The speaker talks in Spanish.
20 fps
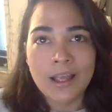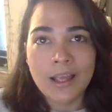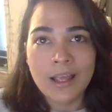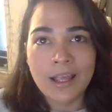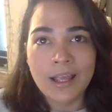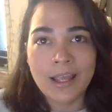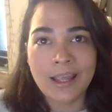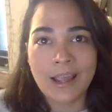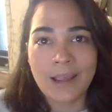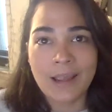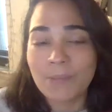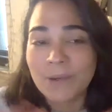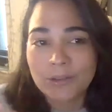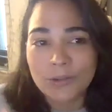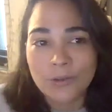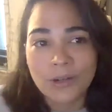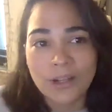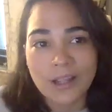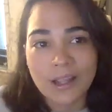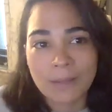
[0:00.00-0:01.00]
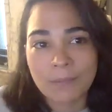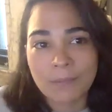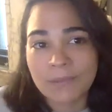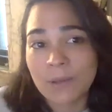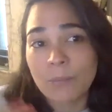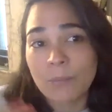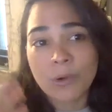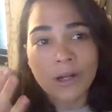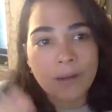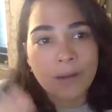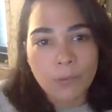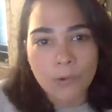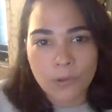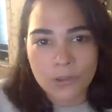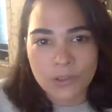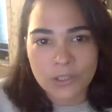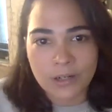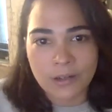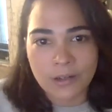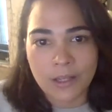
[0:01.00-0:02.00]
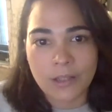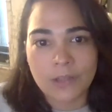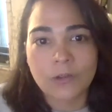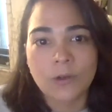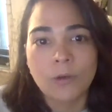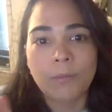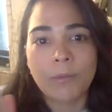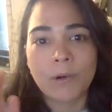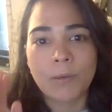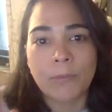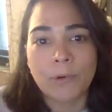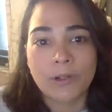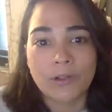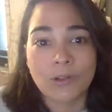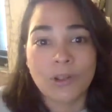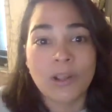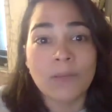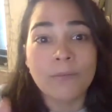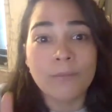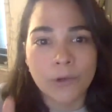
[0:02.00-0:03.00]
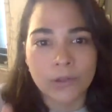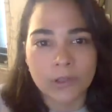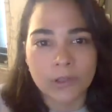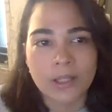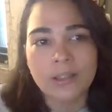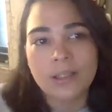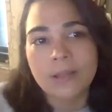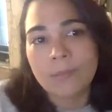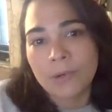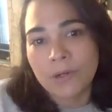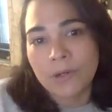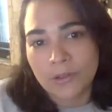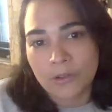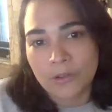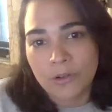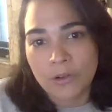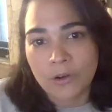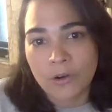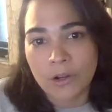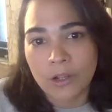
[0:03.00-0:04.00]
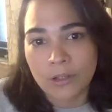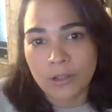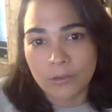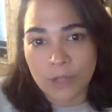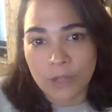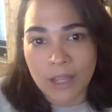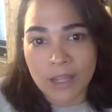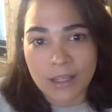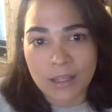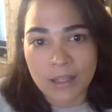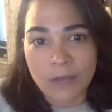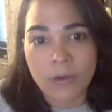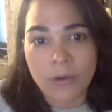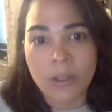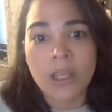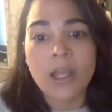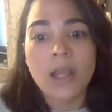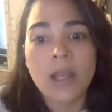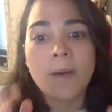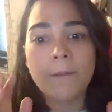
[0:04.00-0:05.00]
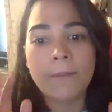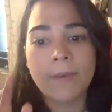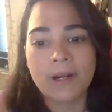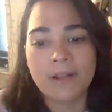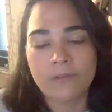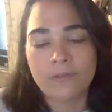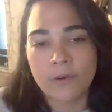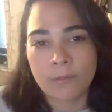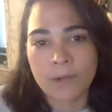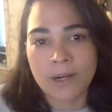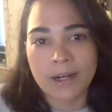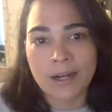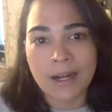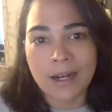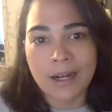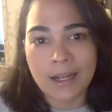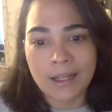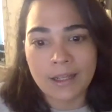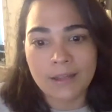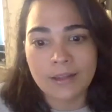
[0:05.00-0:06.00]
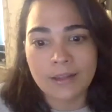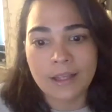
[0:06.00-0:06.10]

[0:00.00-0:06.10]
eh, hay personas que se pueden aprovechar de esto, pero por eso es importante y por eso yo creo que estoy aquí hoy para informarle a la gente